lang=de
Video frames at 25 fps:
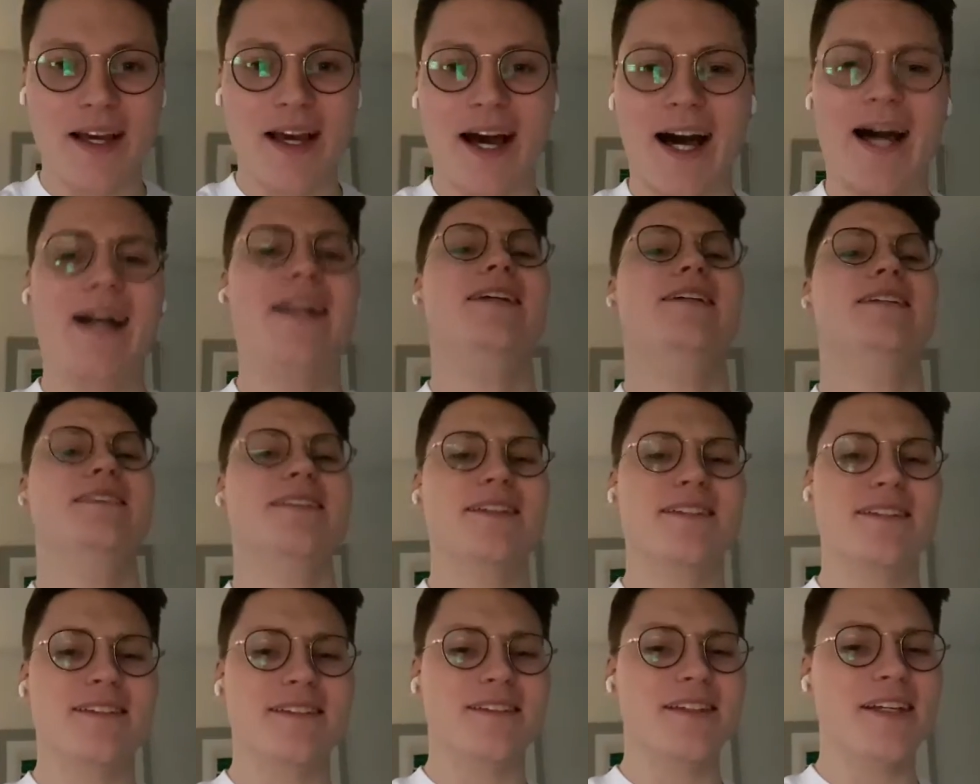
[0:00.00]
Alles
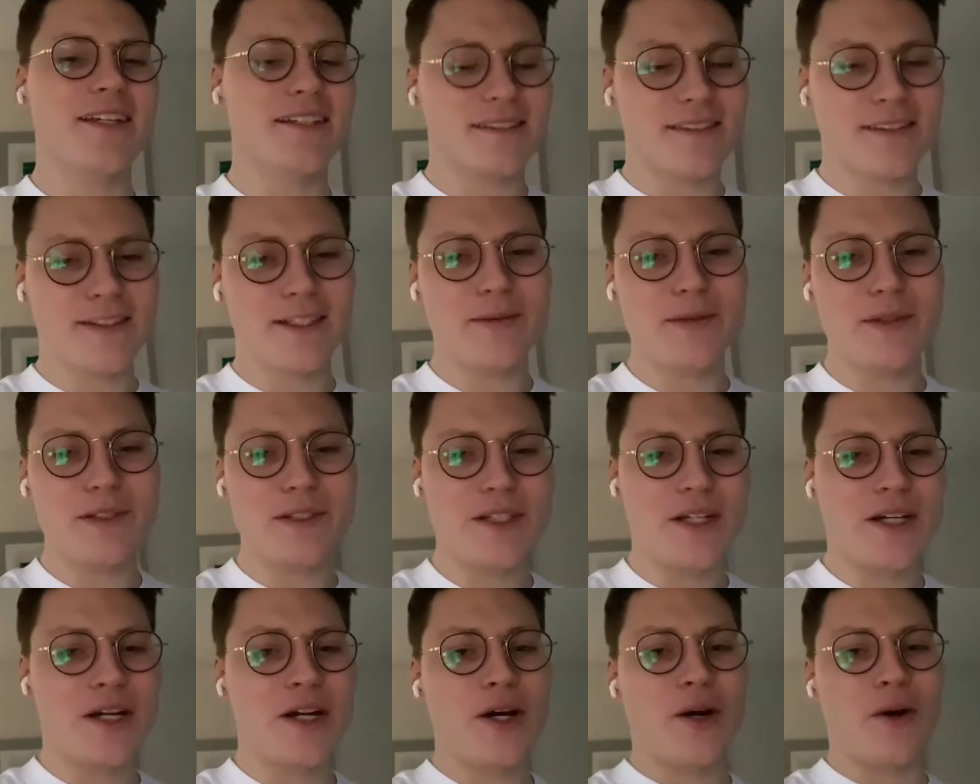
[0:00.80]
das ist Nächstenliebe
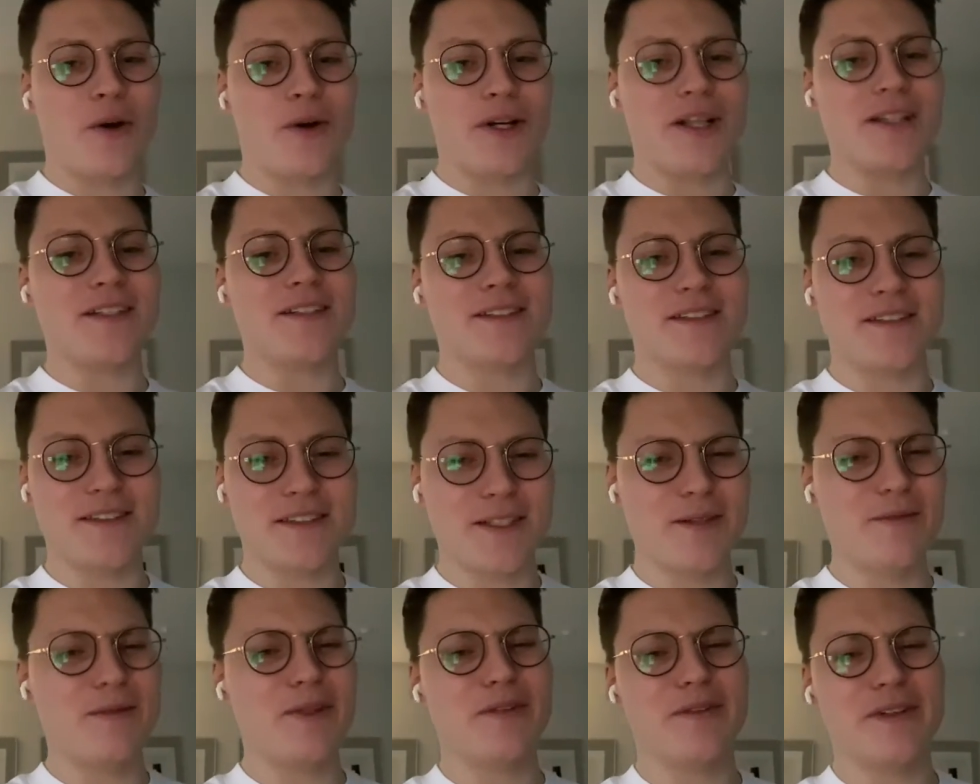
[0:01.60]
und das ist ein
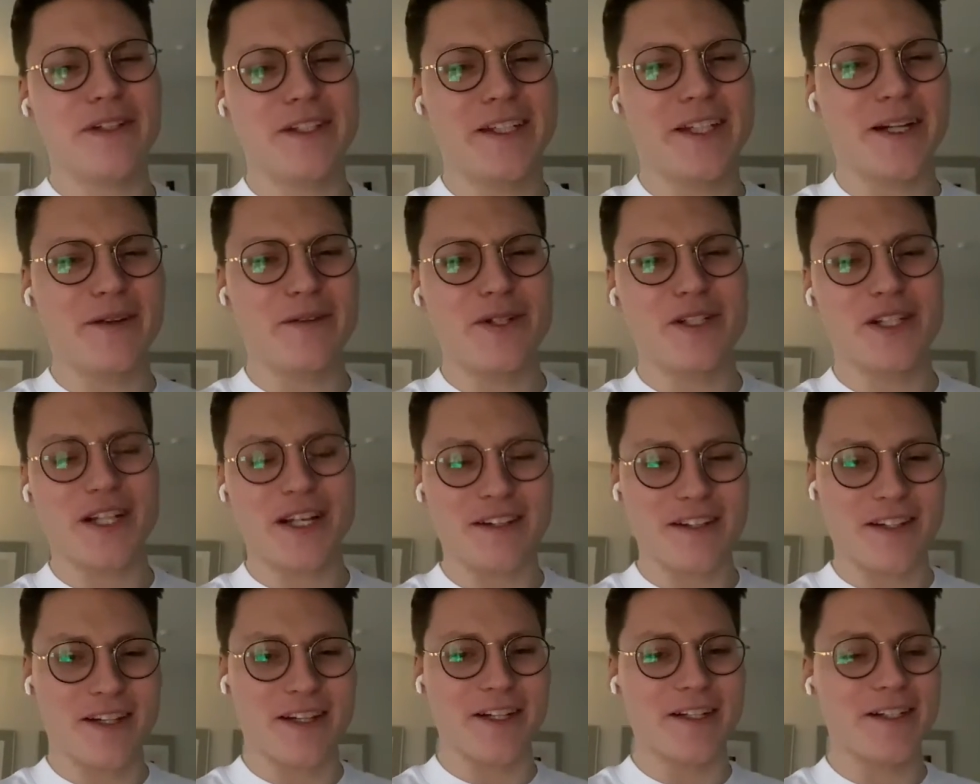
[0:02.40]
ziemlich wichtiger
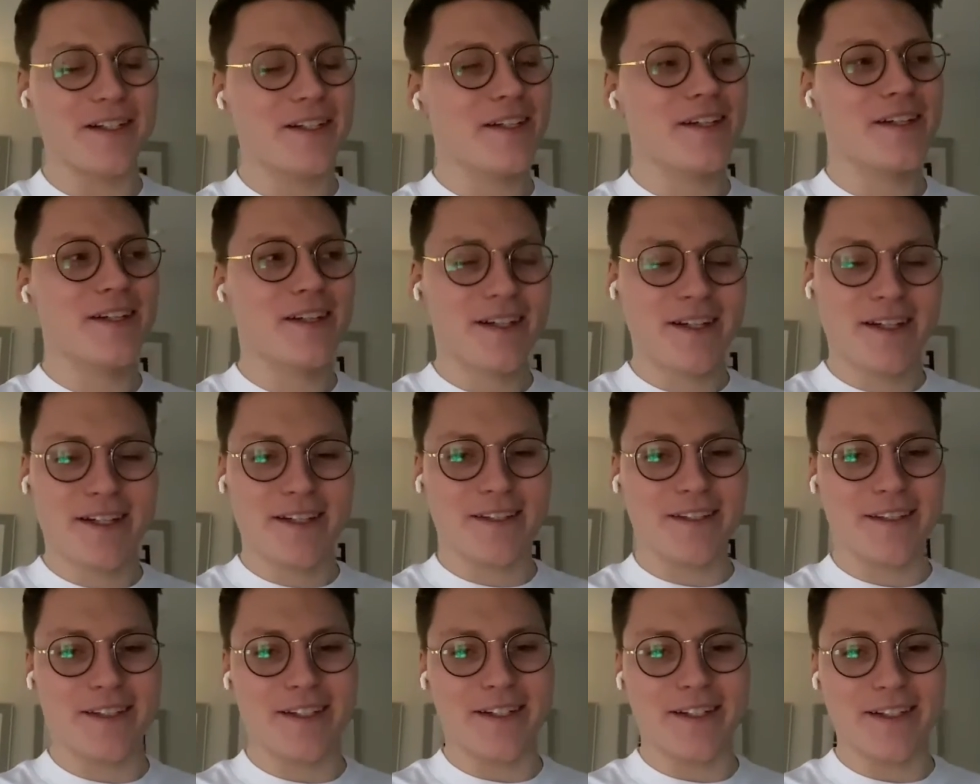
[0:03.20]
Bestandteil
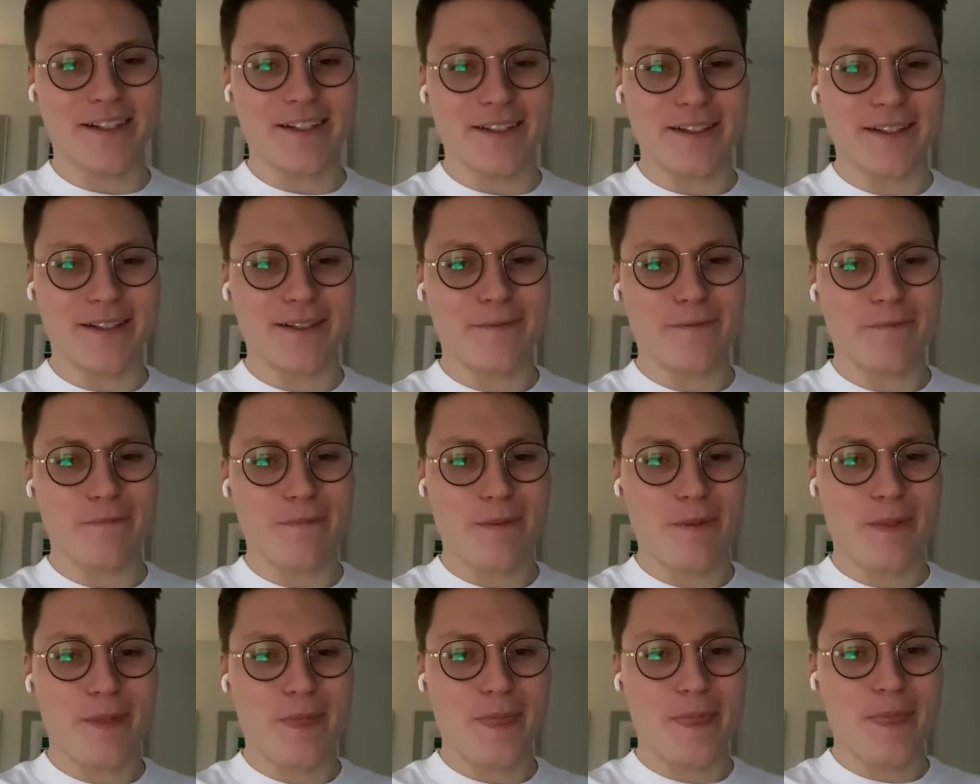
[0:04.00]
der
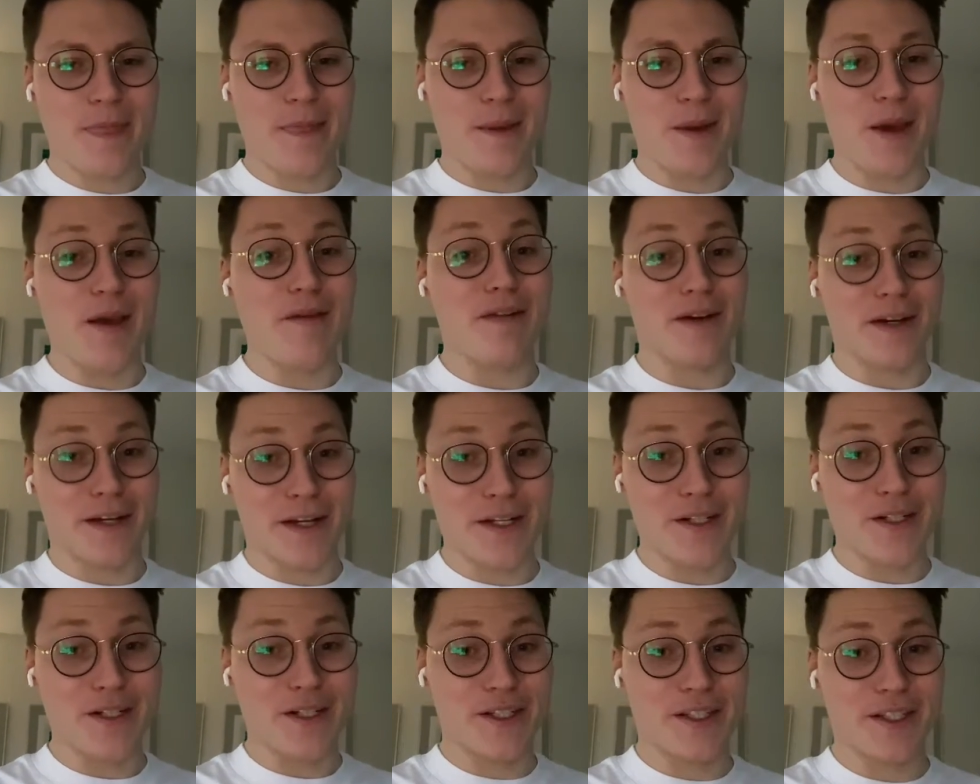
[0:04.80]
äh,
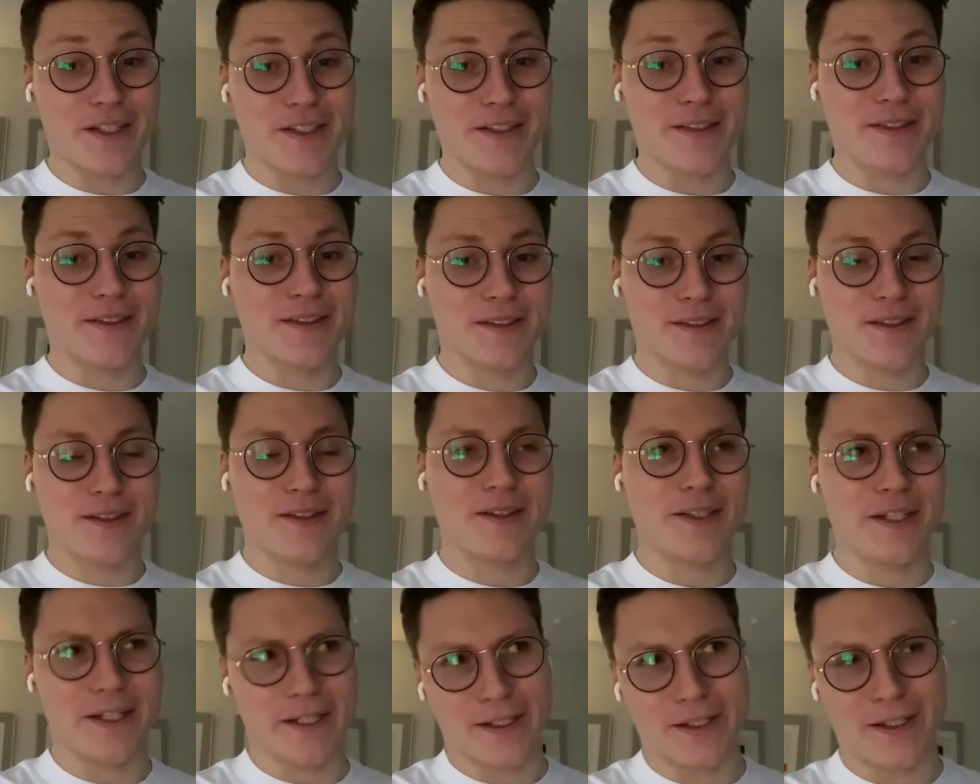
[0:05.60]
evangelischen Kirche,
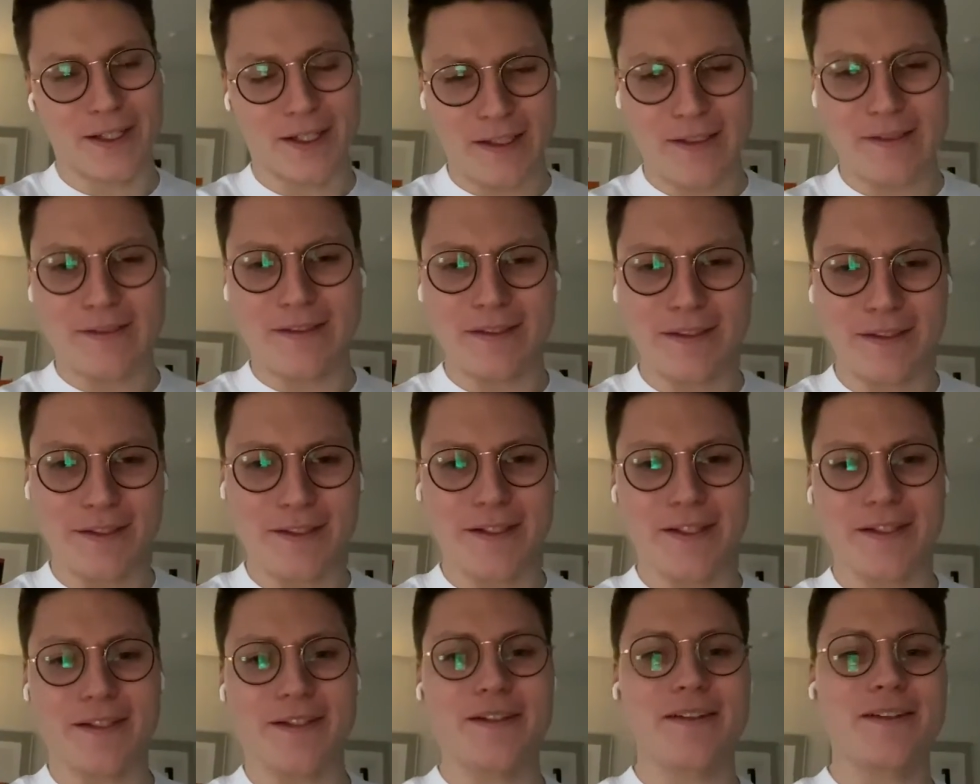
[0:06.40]
der christlichen
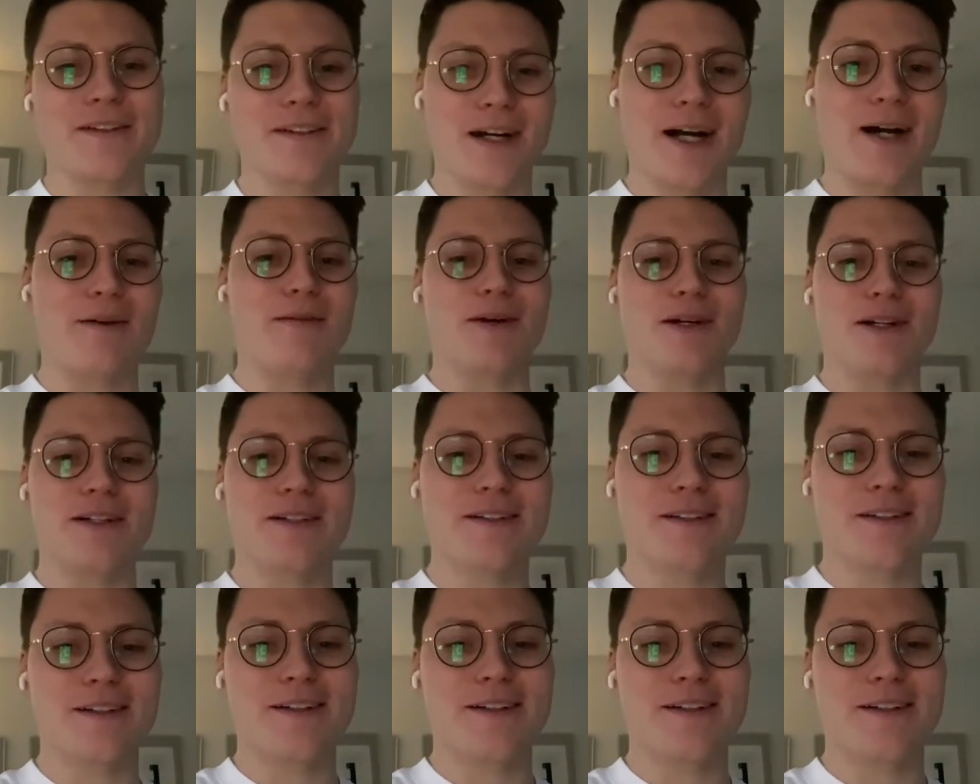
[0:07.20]
Kirche, aber